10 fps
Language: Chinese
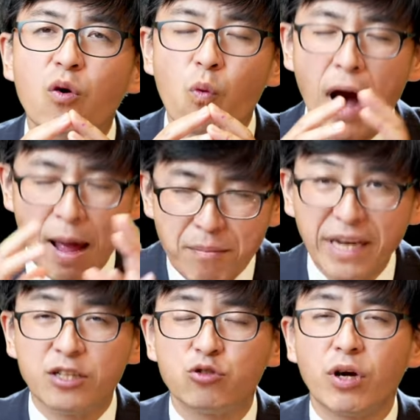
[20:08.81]
完
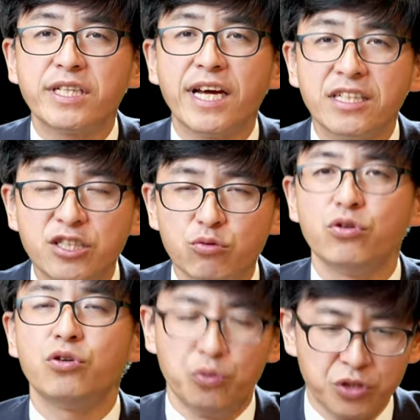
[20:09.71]
美的状态，进入
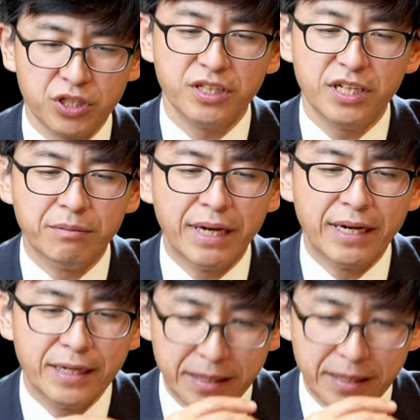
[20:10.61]
到永生的里面。